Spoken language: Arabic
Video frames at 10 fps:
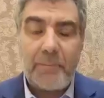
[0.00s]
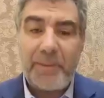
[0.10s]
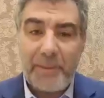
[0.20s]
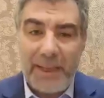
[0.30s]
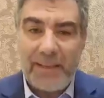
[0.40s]

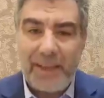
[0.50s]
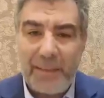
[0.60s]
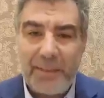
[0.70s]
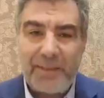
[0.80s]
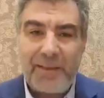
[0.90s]
بسم الله
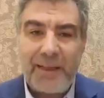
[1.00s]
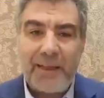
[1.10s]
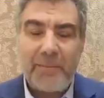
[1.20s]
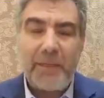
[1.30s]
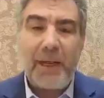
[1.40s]
الرحمن
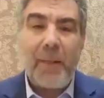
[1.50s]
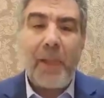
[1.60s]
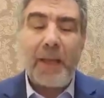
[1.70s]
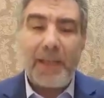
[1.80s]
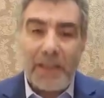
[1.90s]
الرحيم
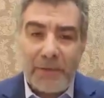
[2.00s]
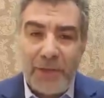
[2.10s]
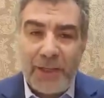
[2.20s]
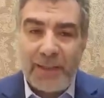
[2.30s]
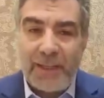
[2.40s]

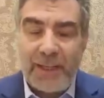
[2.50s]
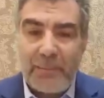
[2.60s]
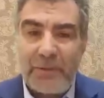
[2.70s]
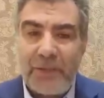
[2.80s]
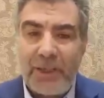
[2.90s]
نشرت
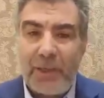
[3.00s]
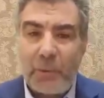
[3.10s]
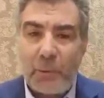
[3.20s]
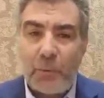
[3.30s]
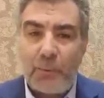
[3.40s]
المجلة
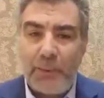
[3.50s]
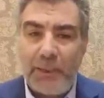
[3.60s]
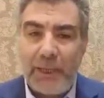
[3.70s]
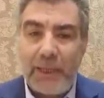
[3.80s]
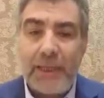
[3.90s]

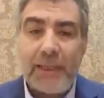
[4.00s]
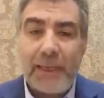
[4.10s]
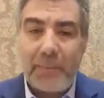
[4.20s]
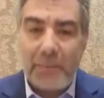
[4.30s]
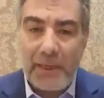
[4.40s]
الأوروبية
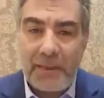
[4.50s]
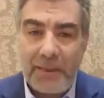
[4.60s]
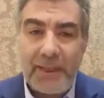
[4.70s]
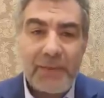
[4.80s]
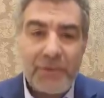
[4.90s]

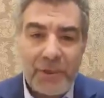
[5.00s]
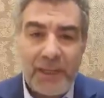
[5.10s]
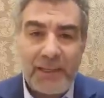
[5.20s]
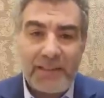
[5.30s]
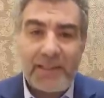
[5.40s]
لأمراض
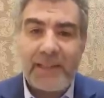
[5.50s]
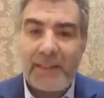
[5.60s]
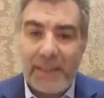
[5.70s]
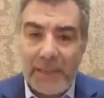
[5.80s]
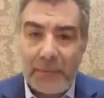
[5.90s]
الجهاز
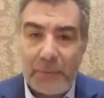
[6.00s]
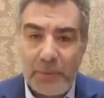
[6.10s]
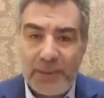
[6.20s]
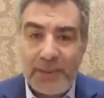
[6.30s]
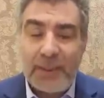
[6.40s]

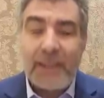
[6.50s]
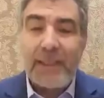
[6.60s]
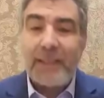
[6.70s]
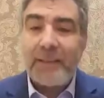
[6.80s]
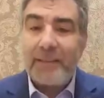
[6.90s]
التنفسي
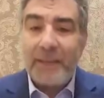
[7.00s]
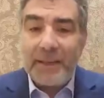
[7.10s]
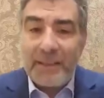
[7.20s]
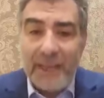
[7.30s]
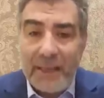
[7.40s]

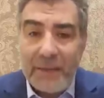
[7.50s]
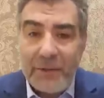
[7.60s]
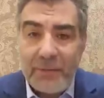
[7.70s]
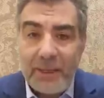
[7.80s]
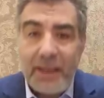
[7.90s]
دراسة
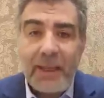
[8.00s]
عجيبة